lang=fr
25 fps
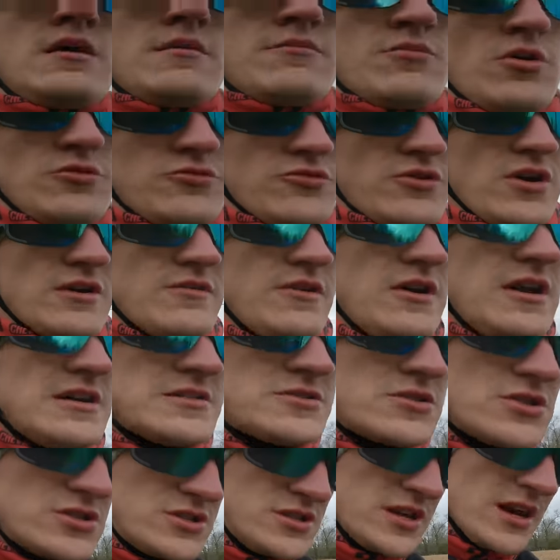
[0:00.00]
en tout cas, voilà ce
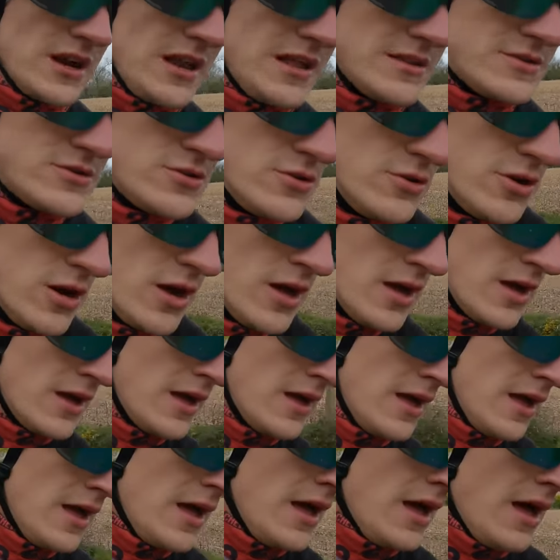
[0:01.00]
que je dirais là-dessus.
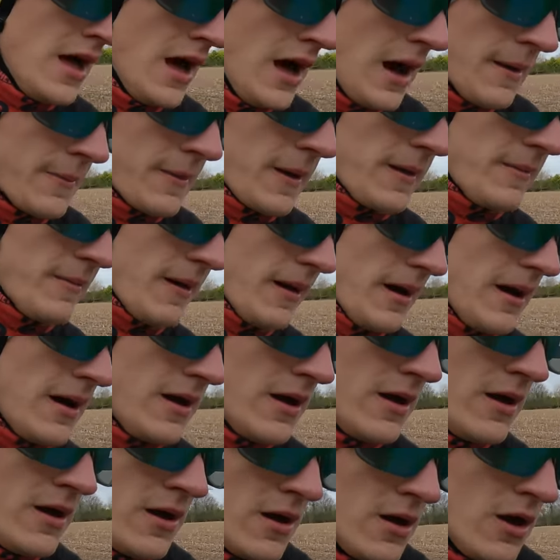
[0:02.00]
Après, ben,
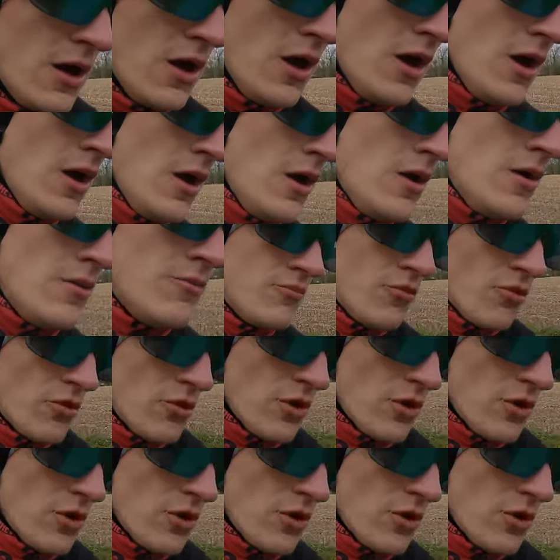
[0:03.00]
pour